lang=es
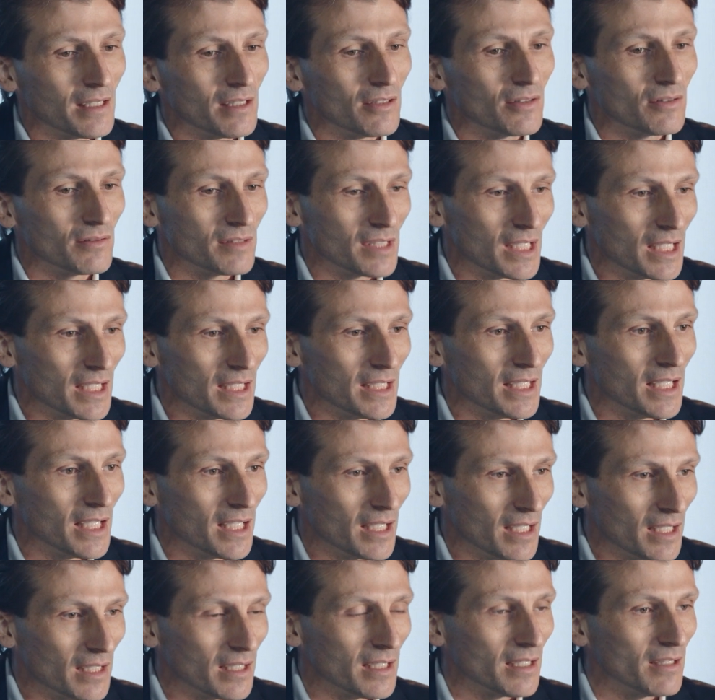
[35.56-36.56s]
que
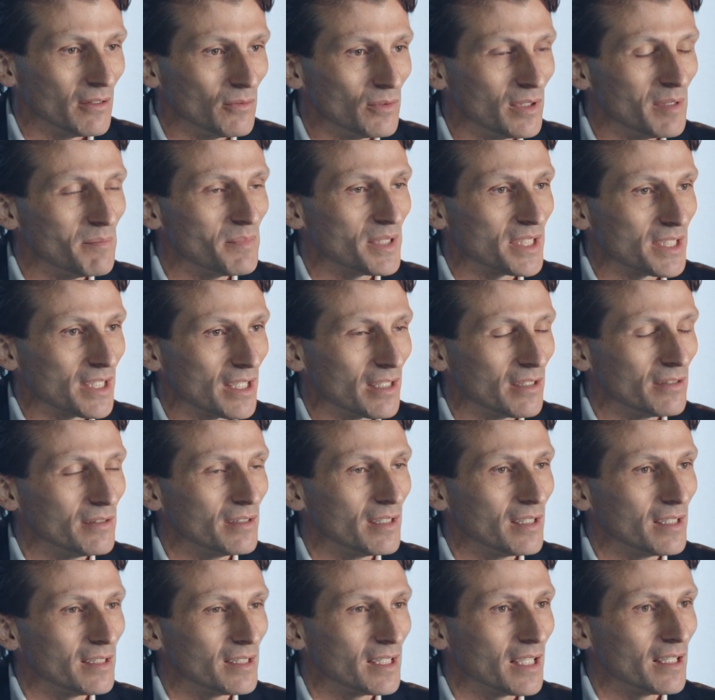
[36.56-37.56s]
encontraría en que un empresario
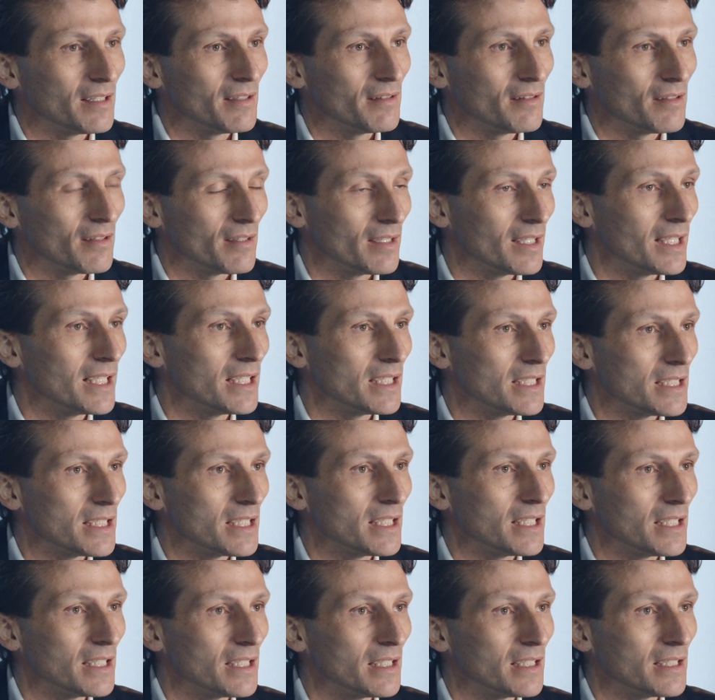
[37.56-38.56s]
tradicional
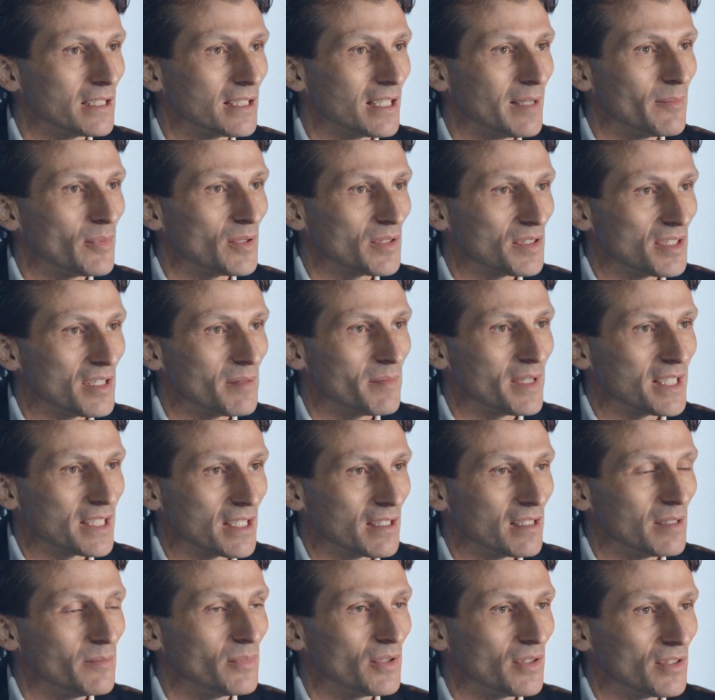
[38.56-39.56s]
se, se aproxime a
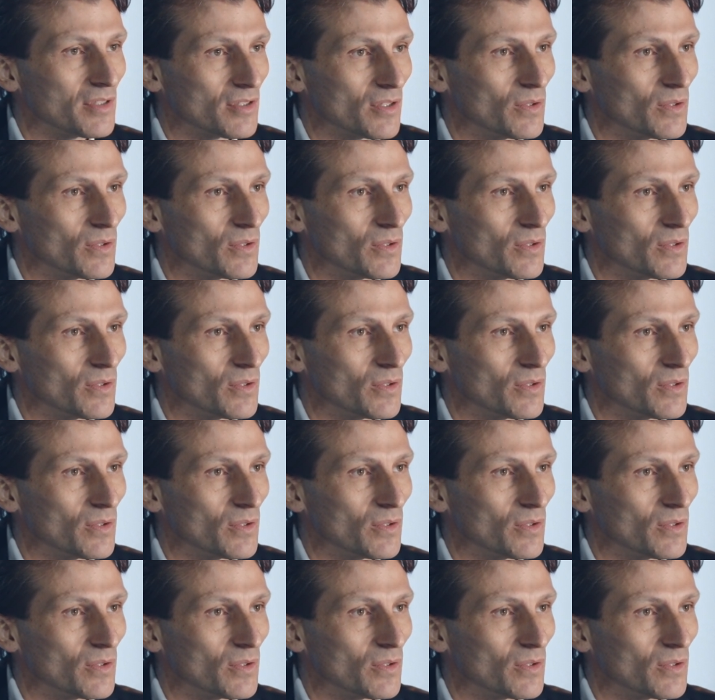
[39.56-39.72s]
este tipo de